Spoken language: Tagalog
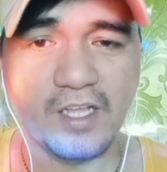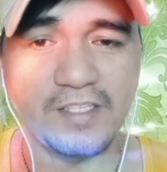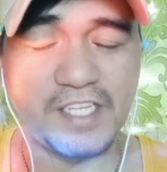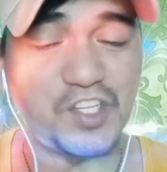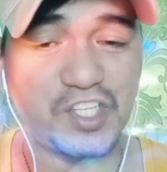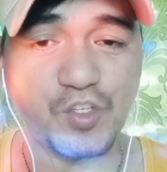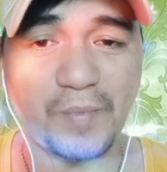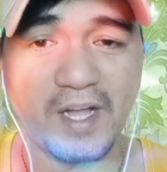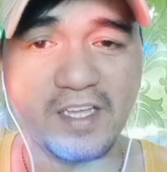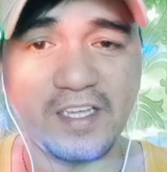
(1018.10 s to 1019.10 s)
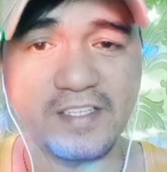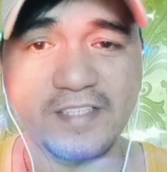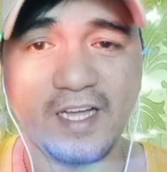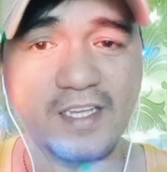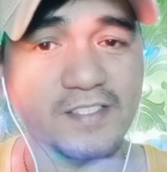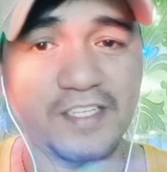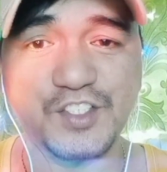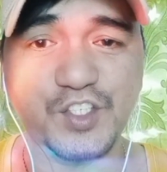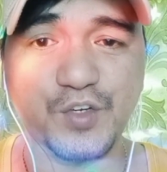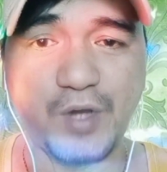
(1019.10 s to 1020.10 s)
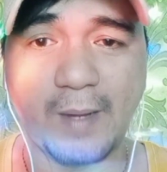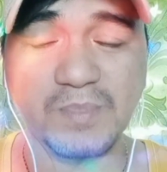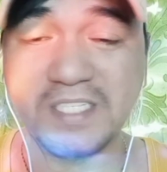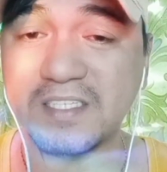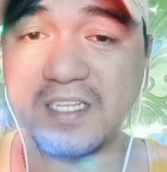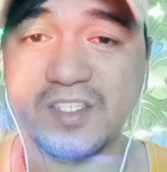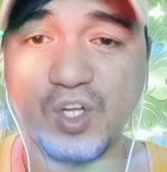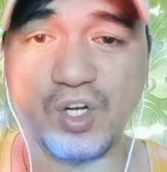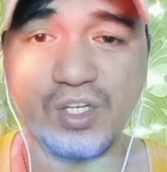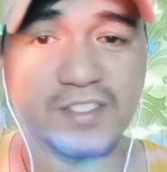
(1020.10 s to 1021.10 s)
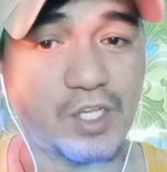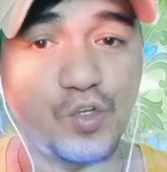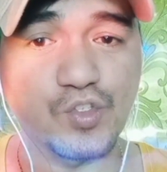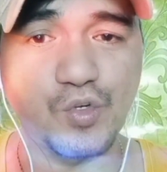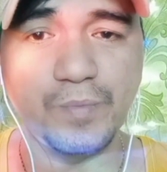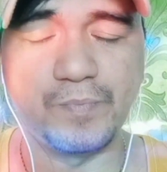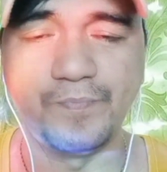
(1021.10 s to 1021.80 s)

ninyo ito makikita, sa Instagram, sa TikTok, sa YouTube.